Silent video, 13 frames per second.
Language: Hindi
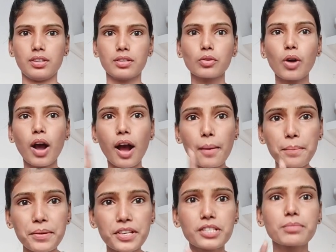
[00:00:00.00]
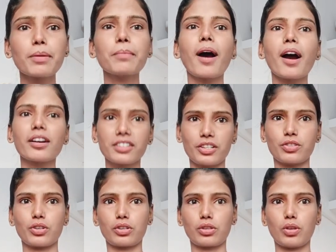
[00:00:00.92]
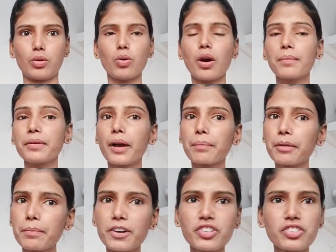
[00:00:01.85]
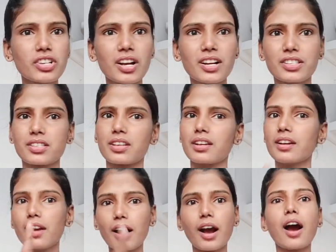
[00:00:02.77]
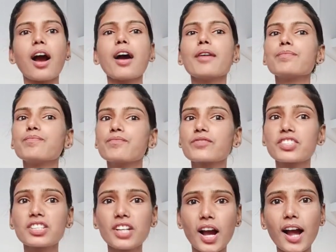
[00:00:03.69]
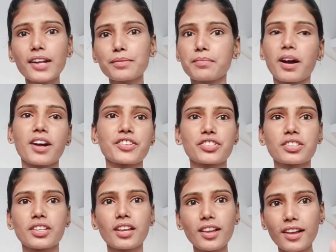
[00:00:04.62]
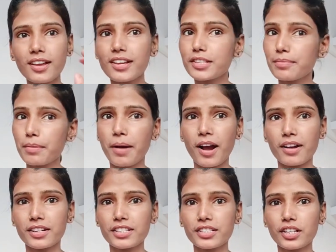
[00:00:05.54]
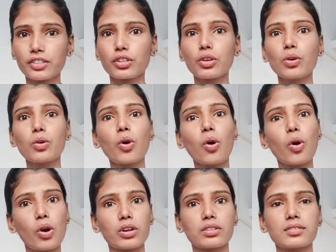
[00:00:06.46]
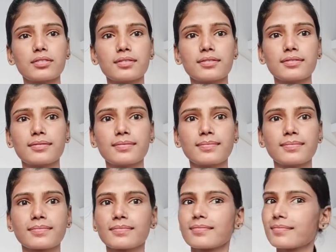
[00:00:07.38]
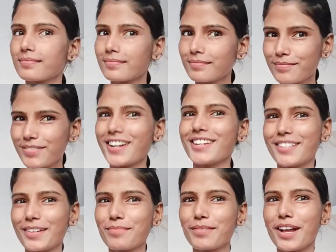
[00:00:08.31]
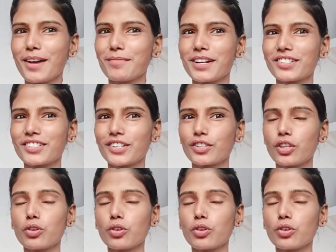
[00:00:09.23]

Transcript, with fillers: तो आप भी इसमें भाग ले सकते हो अभी आपके पास चांस है आप चार मार्च से इसमें भाग ले सकते हो और प्राइस अपने नाम कर सकते